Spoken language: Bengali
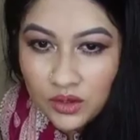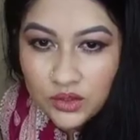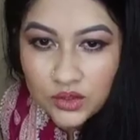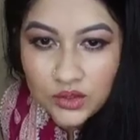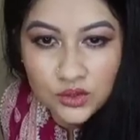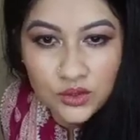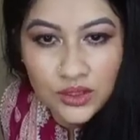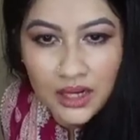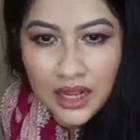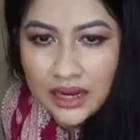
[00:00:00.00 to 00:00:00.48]

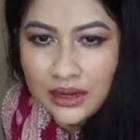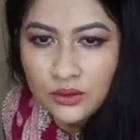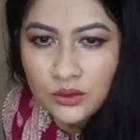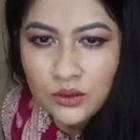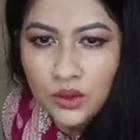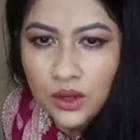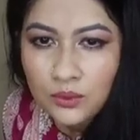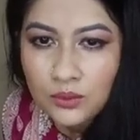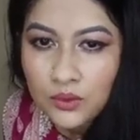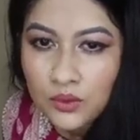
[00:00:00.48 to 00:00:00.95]
অসুস্থ না
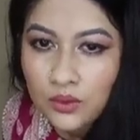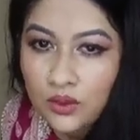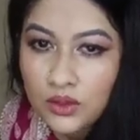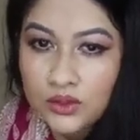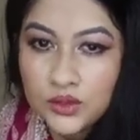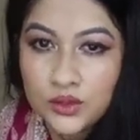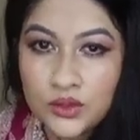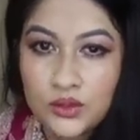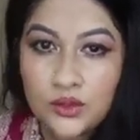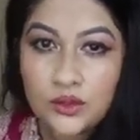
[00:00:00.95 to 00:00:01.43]
তো আপু
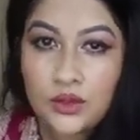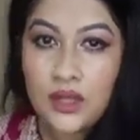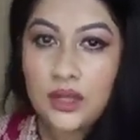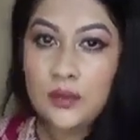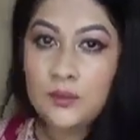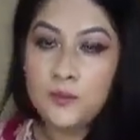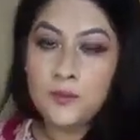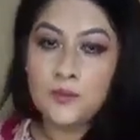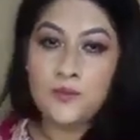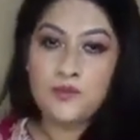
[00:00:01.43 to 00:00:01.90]
অসুস্থ না
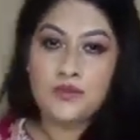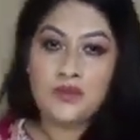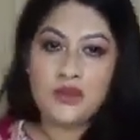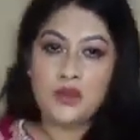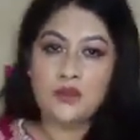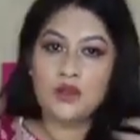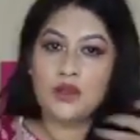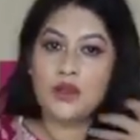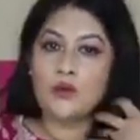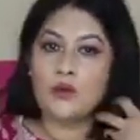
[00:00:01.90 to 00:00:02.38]

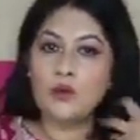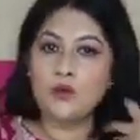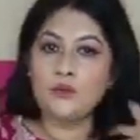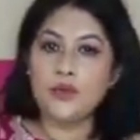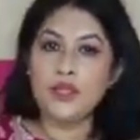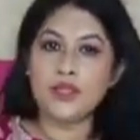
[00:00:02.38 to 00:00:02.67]
ওকে খুবই